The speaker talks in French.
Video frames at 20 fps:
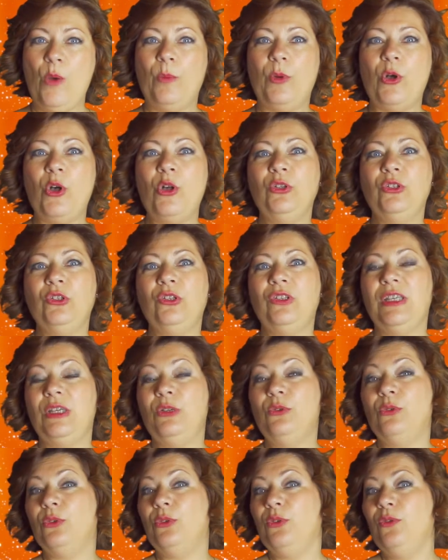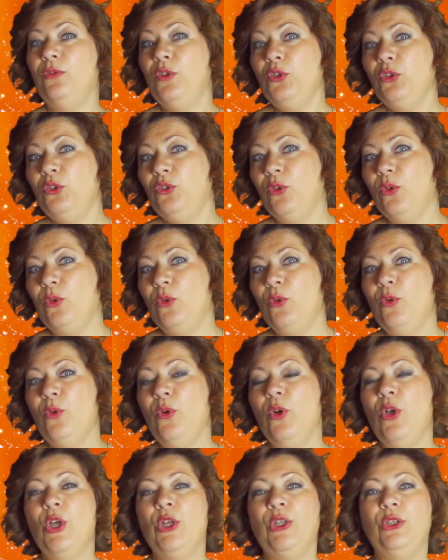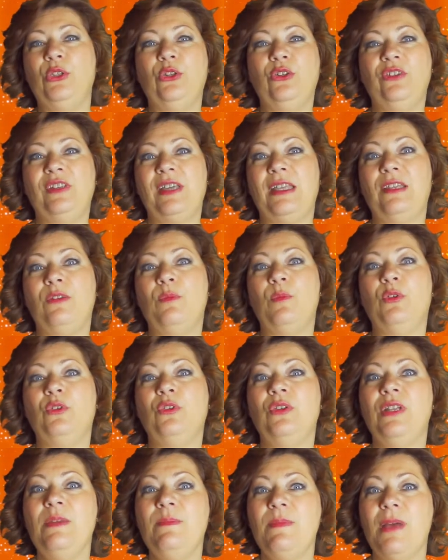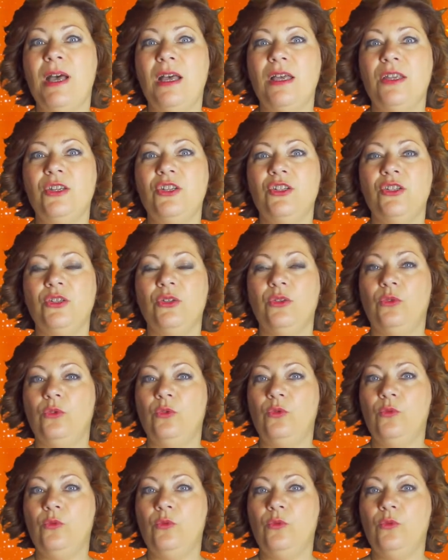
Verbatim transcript: Prendre des cours de photo, de traitement de l'image